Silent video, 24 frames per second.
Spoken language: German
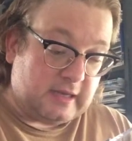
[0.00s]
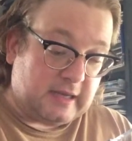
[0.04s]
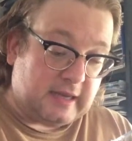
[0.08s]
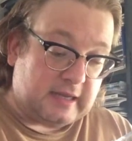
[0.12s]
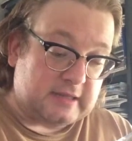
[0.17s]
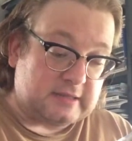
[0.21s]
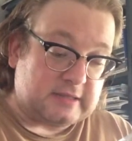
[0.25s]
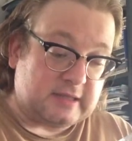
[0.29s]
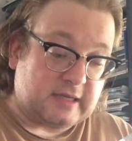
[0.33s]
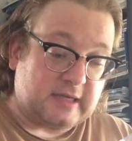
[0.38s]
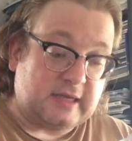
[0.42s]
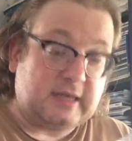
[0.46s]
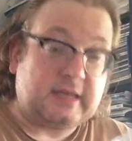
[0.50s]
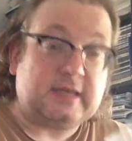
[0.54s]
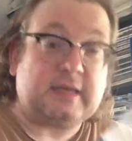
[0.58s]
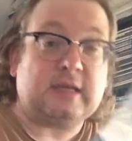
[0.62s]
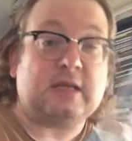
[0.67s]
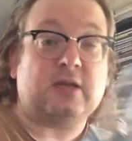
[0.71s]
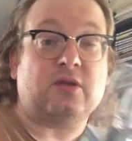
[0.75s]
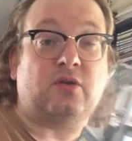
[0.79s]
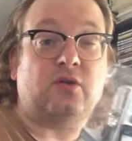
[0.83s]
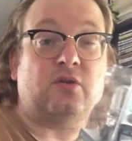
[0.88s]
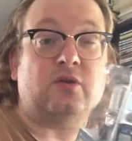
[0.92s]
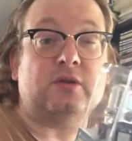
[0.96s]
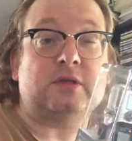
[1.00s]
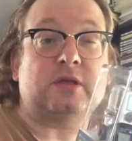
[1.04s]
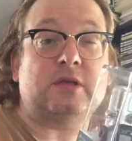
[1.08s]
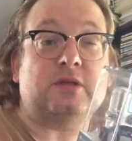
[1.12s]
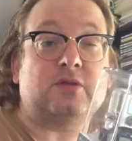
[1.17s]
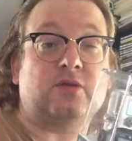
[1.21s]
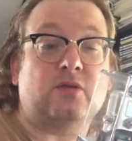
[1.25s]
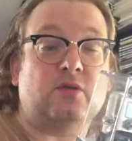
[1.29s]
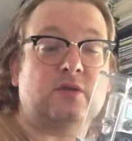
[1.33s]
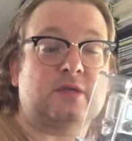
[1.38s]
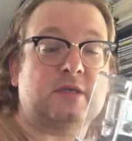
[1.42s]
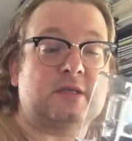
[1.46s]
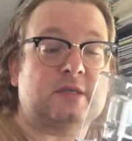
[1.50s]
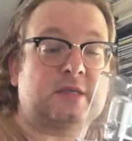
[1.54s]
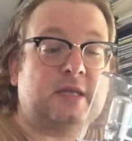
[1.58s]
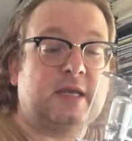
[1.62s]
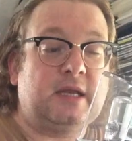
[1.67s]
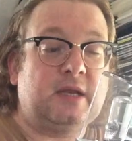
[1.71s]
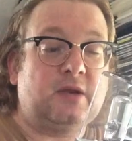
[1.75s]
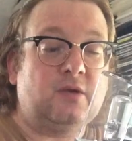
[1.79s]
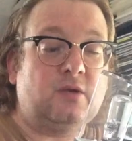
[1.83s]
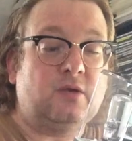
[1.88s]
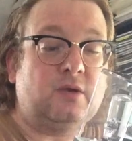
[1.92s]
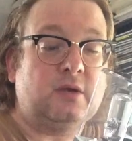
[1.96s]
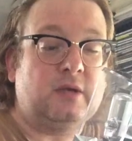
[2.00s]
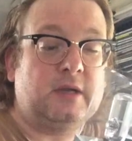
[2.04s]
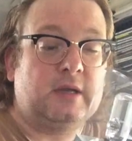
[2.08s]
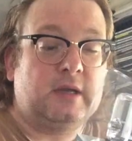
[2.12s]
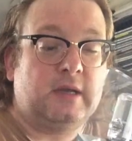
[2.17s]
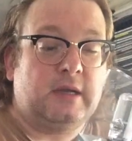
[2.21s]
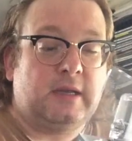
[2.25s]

Also richtig großes, großes Kino.